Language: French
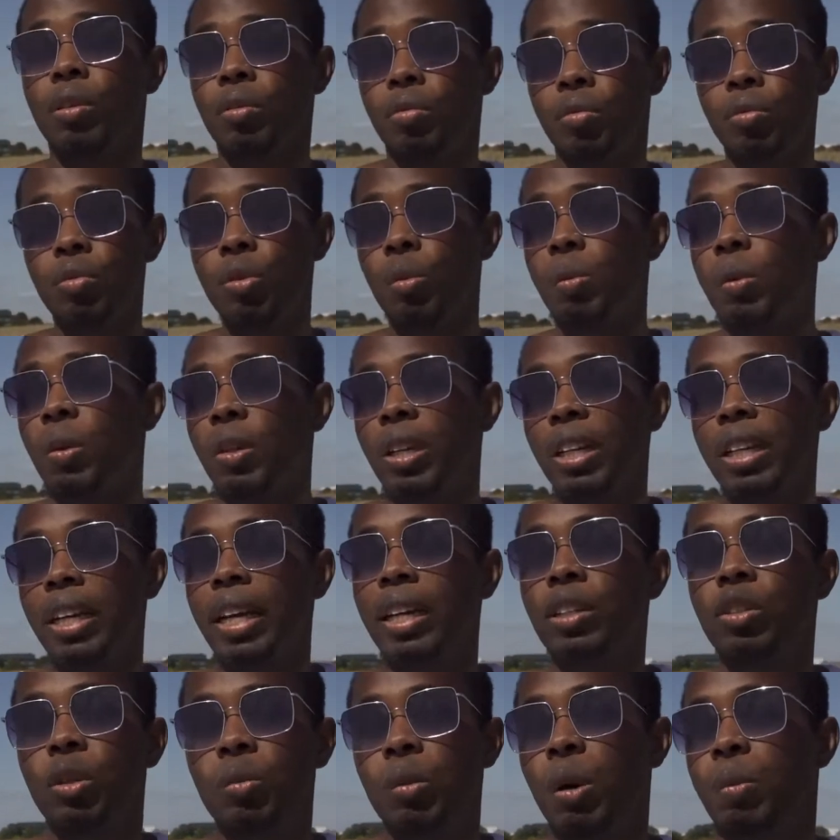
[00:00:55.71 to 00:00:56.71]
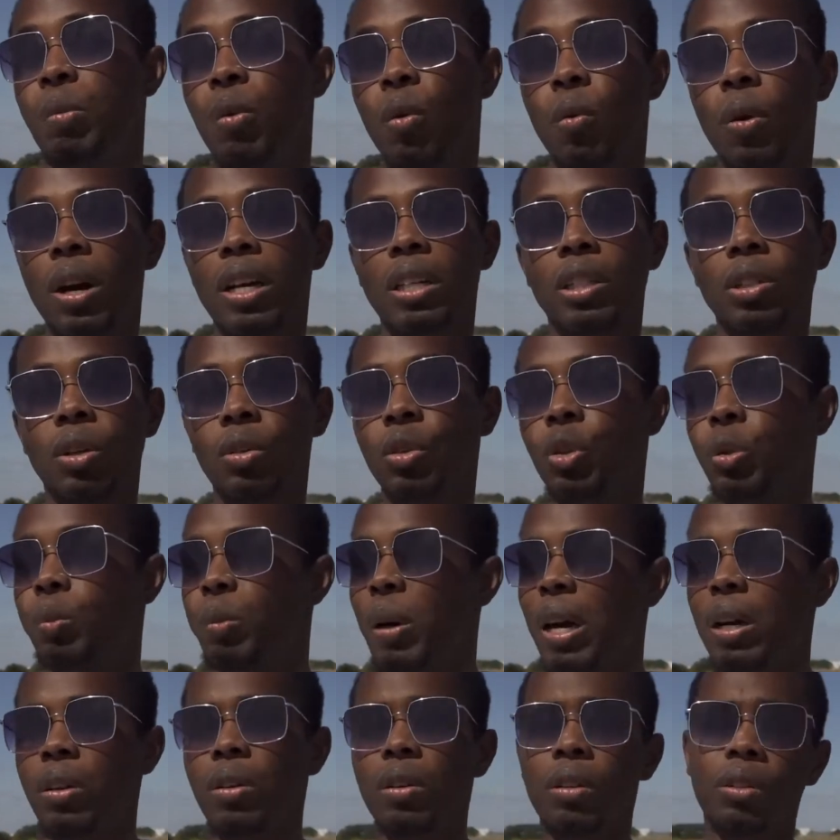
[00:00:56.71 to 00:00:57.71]
vous comprendrez directement pourquoi est-ce que je
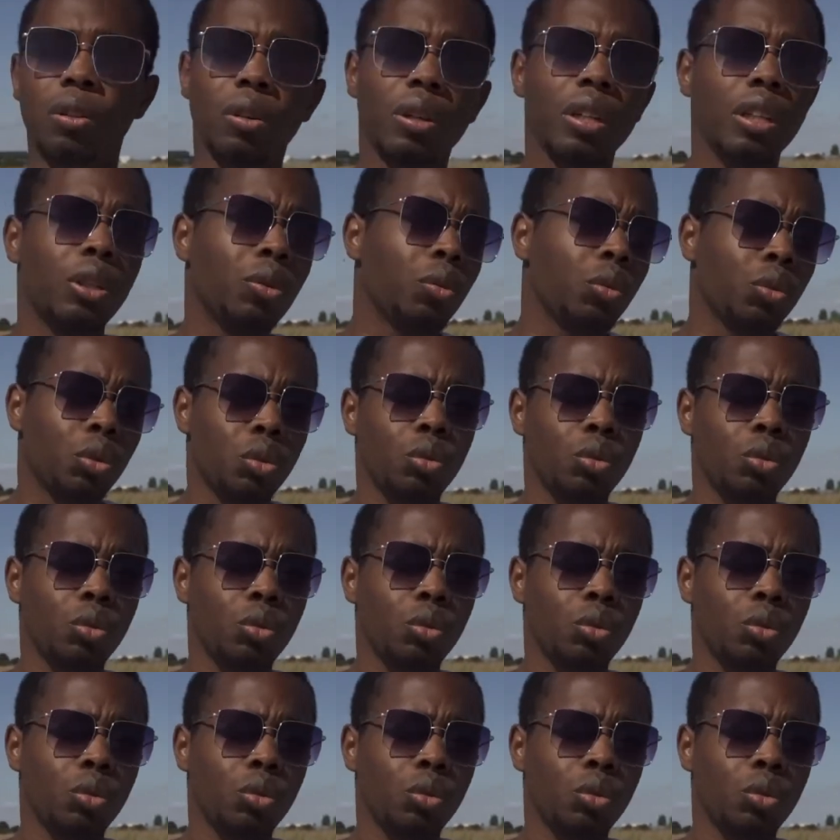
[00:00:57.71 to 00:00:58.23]
parle de religion.